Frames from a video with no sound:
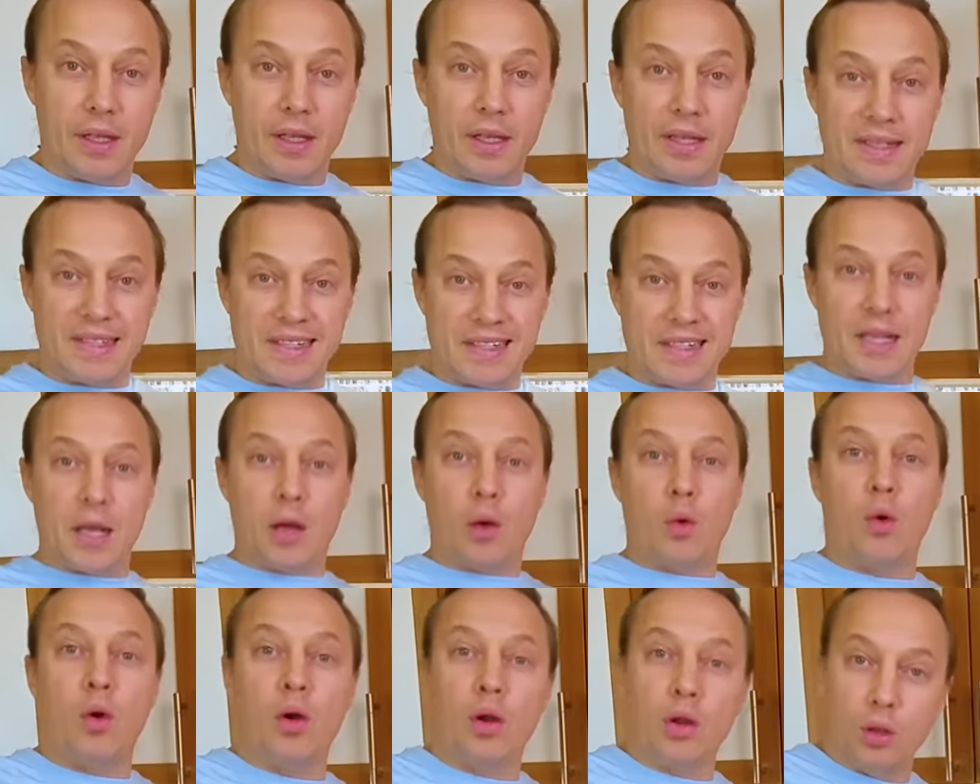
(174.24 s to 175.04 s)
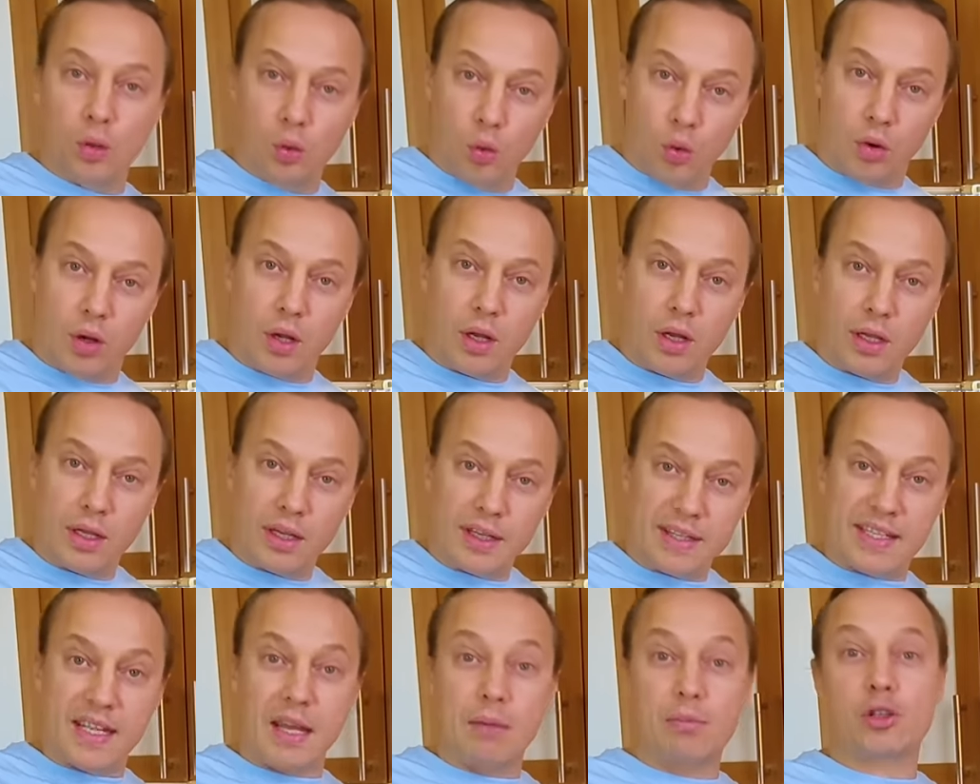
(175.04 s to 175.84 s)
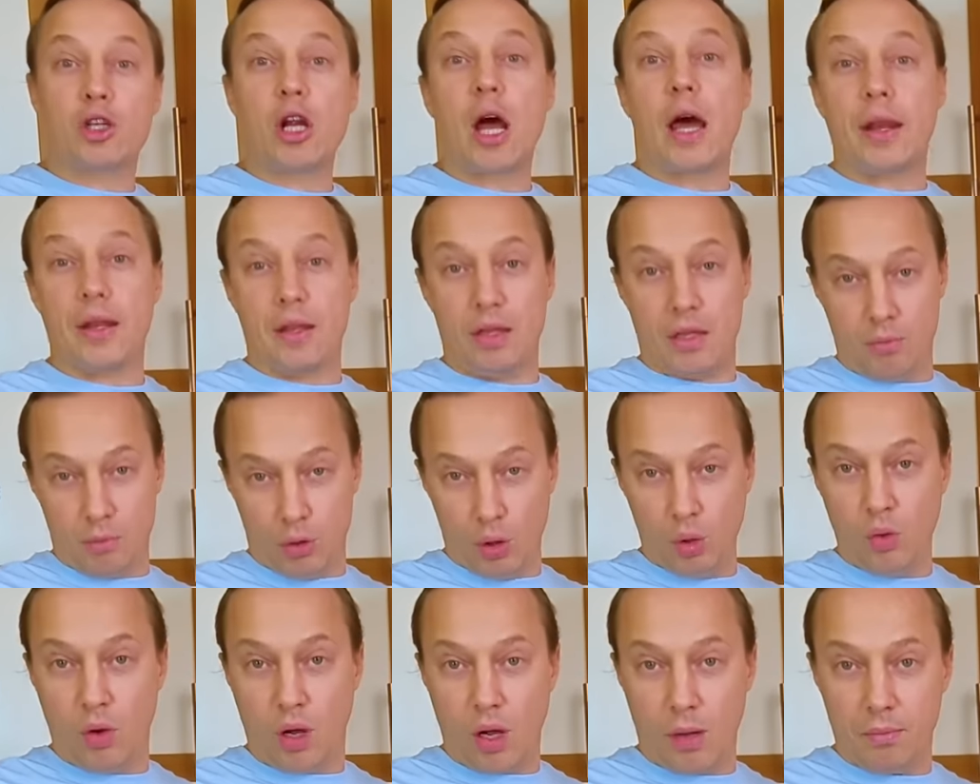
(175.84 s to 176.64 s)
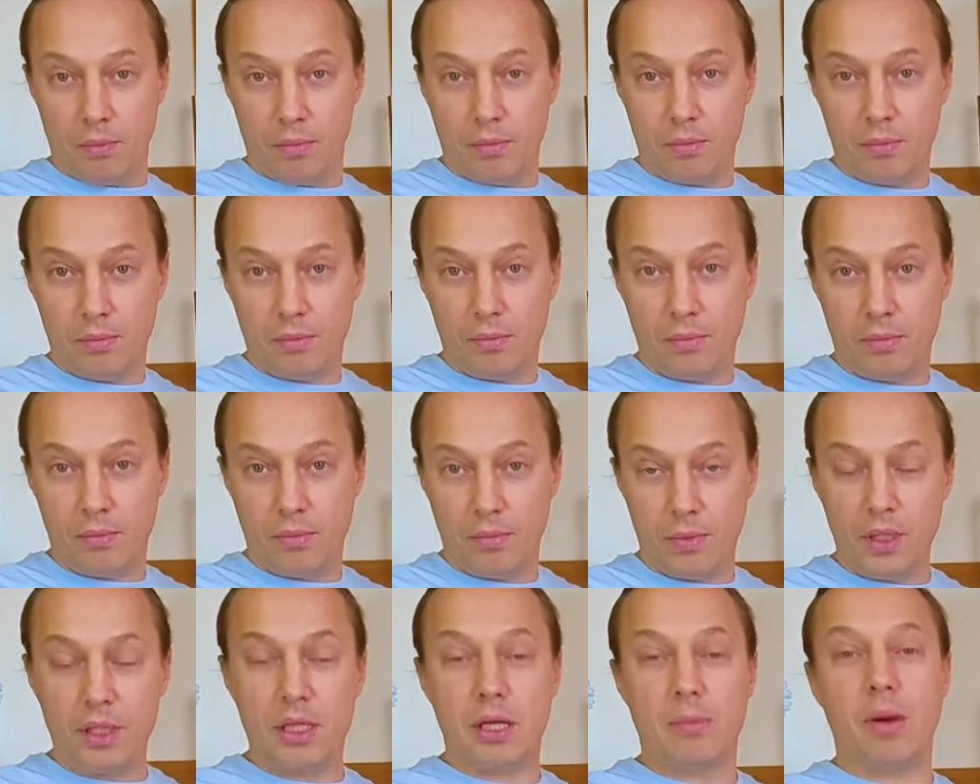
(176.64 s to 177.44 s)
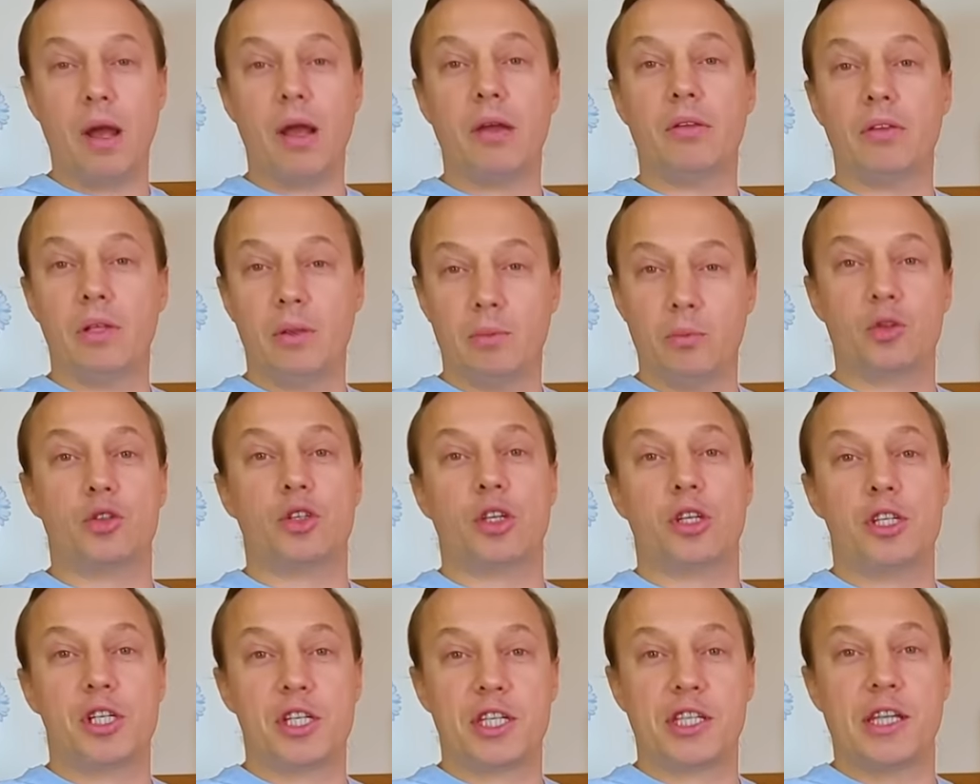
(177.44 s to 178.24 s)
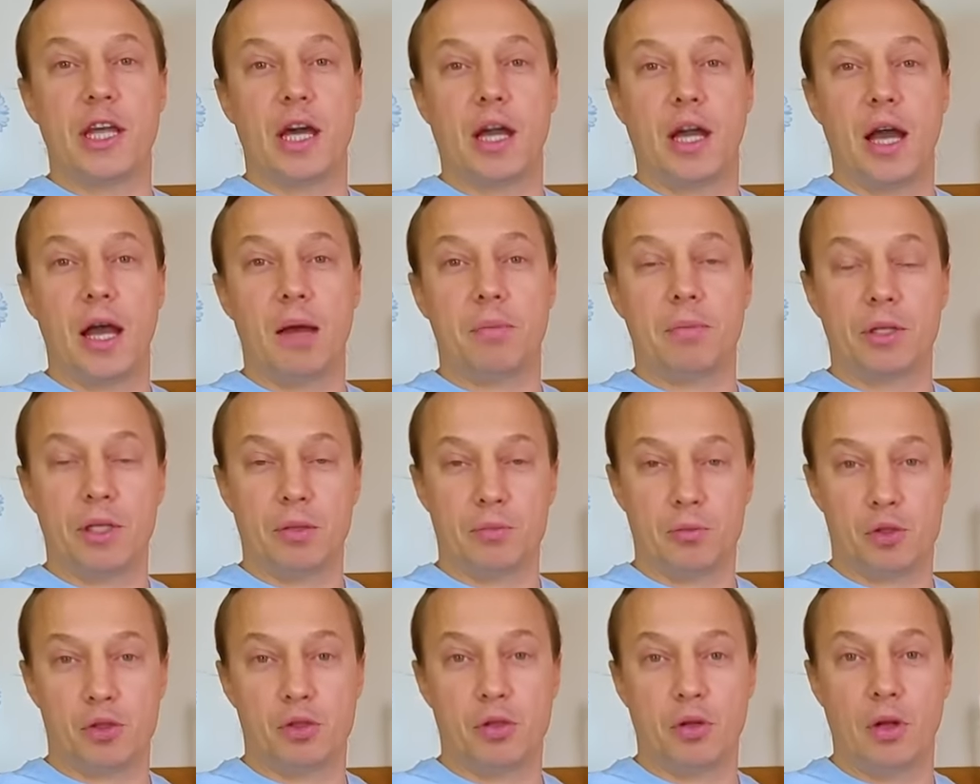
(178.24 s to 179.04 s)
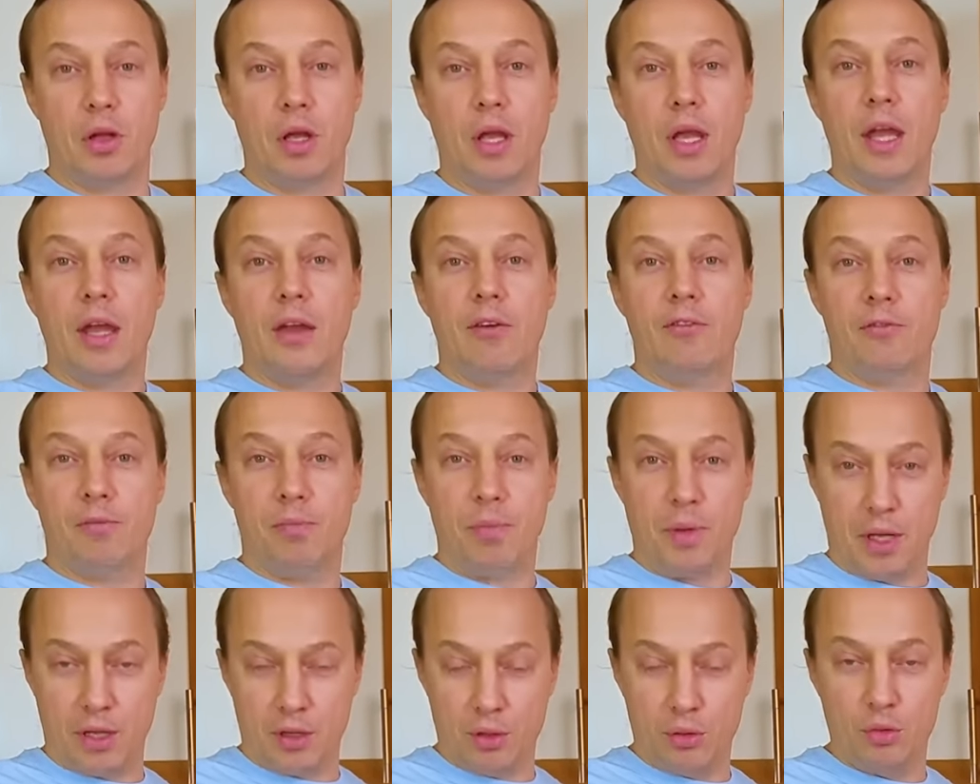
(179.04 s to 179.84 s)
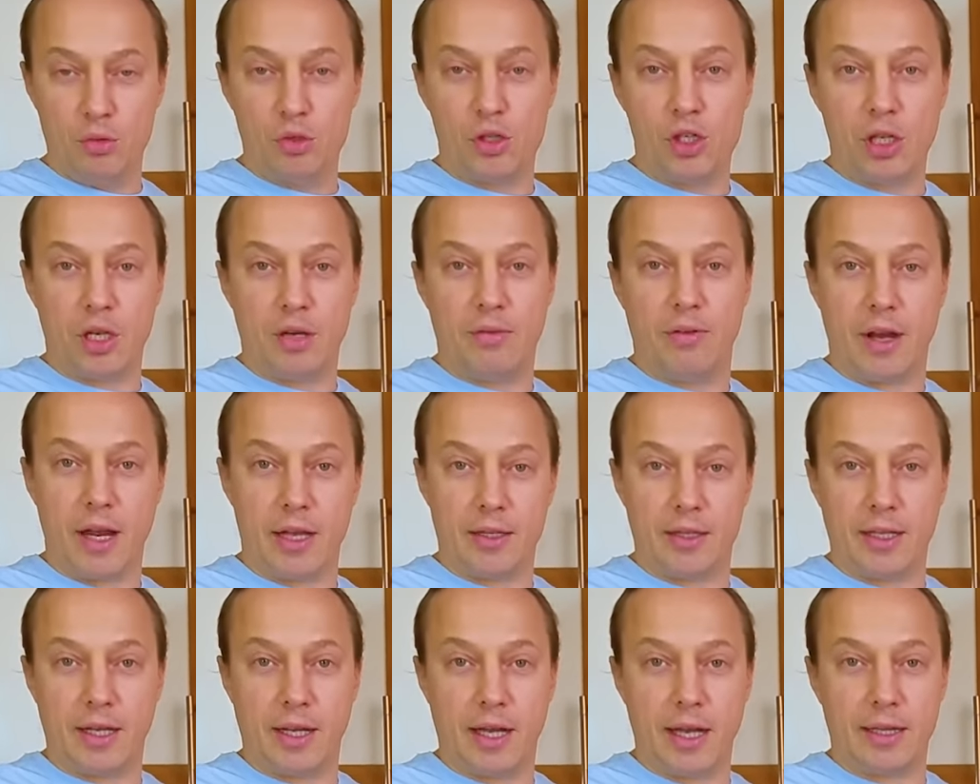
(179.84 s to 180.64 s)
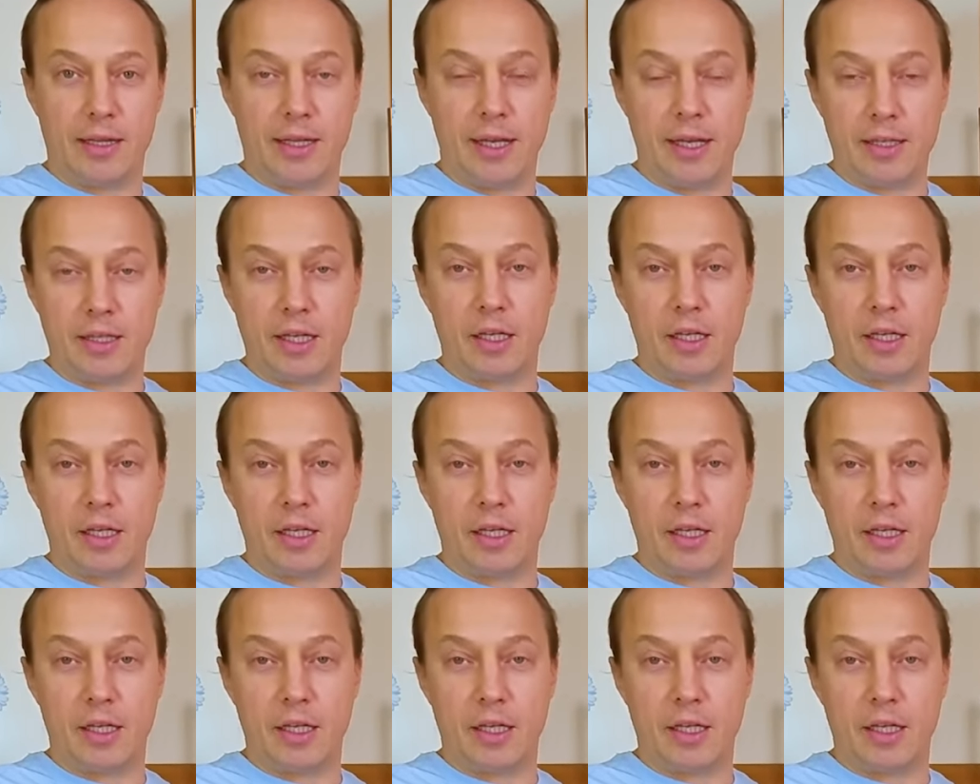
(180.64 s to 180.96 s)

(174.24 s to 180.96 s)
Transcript: сырой лук с обжаренным луком и добавил немножко чеснока, потому что в предыдущих вариантах котлет,